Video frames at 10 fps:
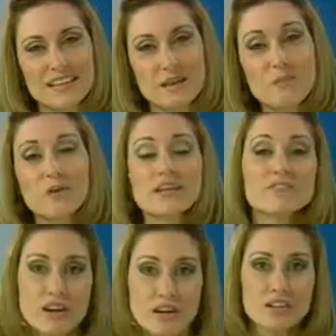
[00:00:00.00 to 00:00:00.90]
Bom, e aí
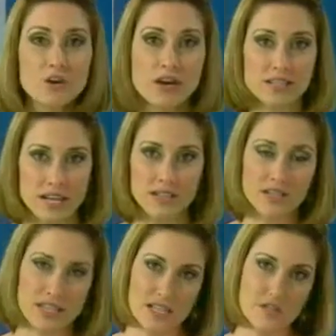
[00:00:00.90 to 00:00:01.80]
falando em Organização
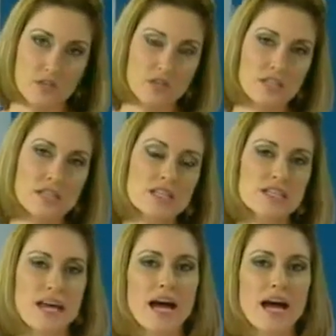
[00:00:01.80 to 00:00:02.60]
das Nações Unidas, né,